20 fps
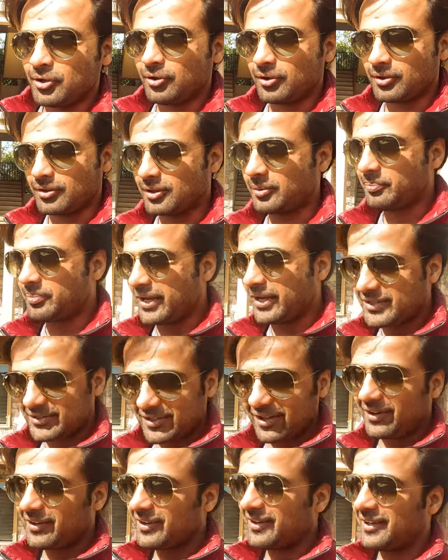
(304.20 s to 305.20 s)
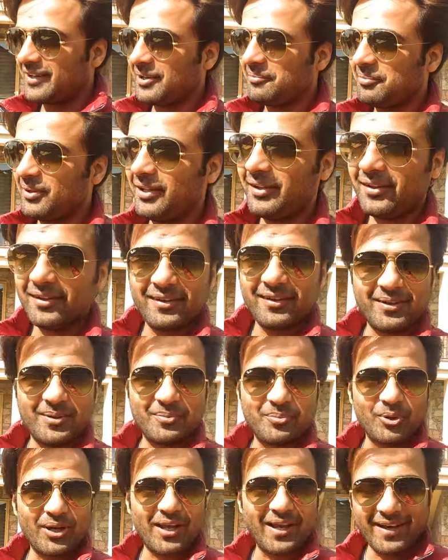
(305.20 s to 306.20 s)
और प्रेस करने के लिए भी आ,
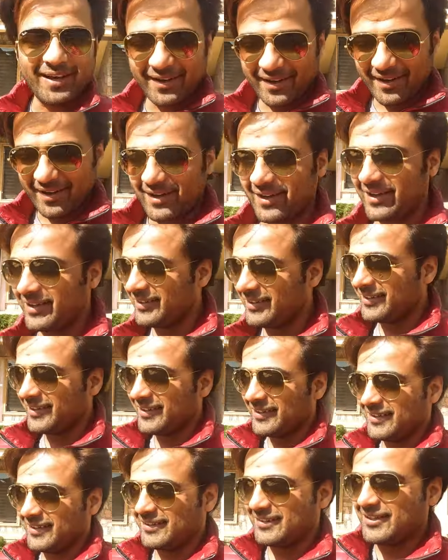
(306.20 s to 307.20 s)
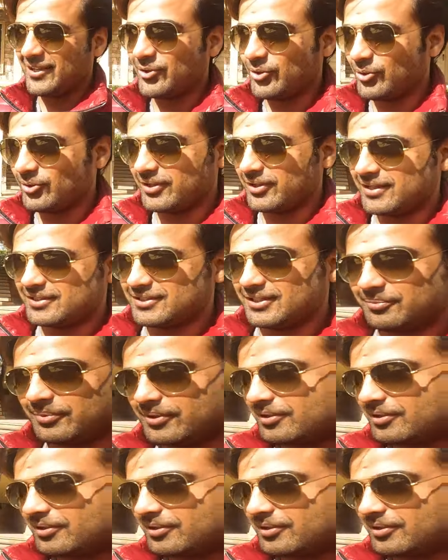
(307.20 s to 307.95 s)
बुलाया गया है देखो इसी